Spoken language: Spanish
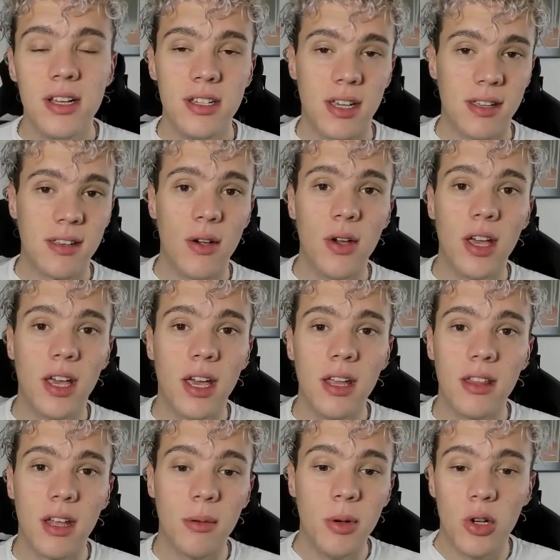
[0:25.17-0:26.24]
Ya saben que
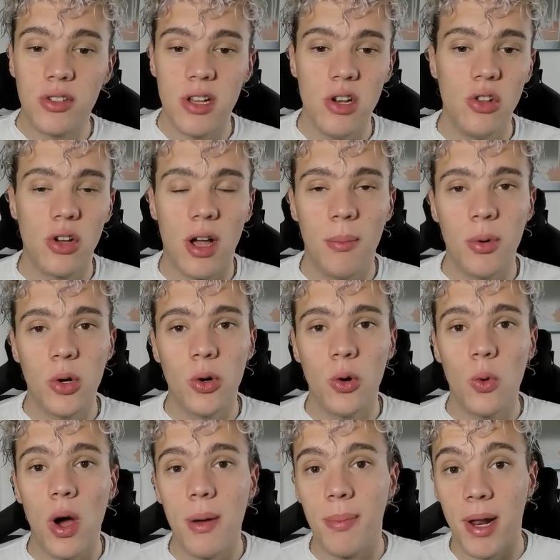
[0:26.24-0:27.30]
terminó saliendo campeón
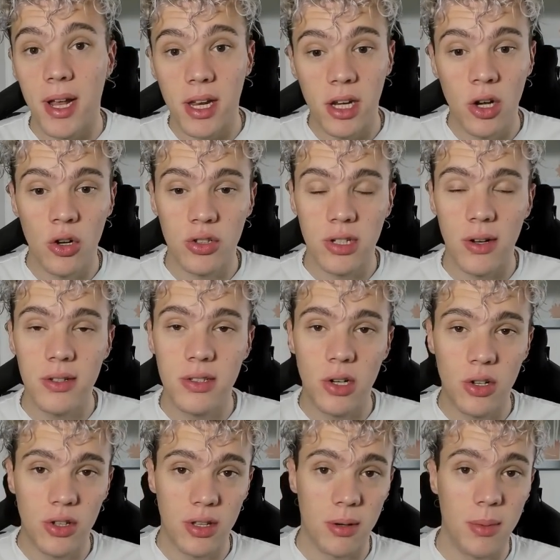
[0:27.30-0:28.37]
Uruguay, para quienes no saben se
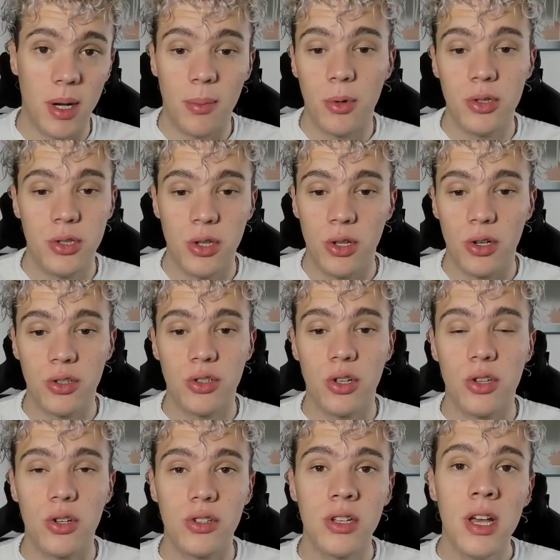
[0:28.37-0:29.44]
lo terminamos diciendo
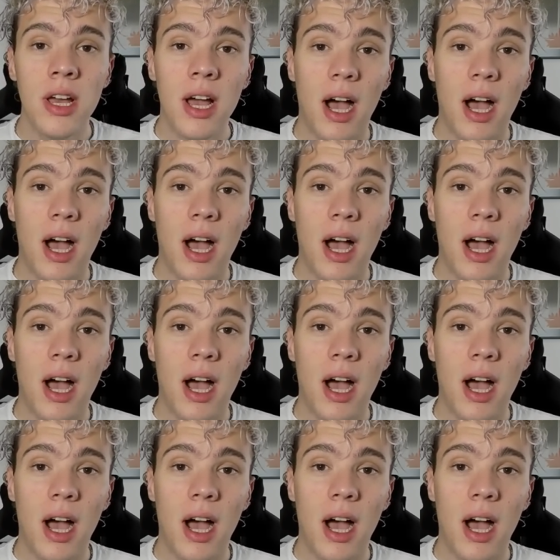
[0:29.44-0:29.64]
nosotros.